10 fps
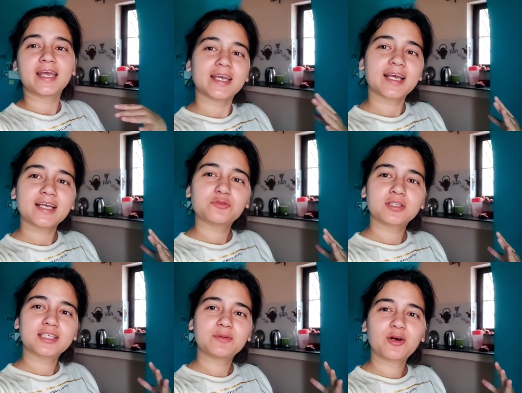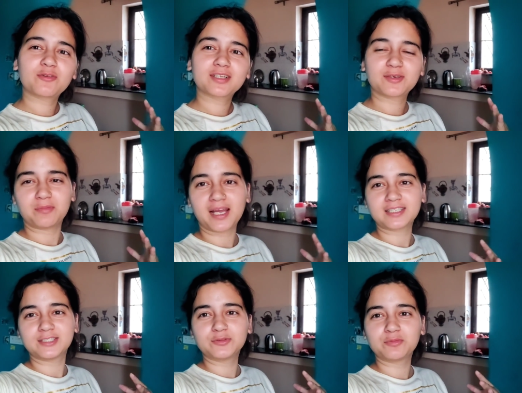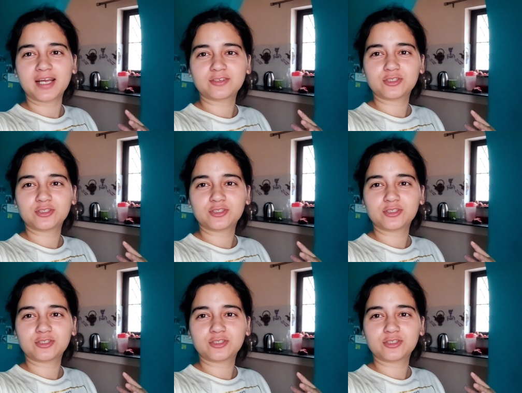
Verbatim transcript: हे गाइस वेलकम और वेलकम बैक टू माय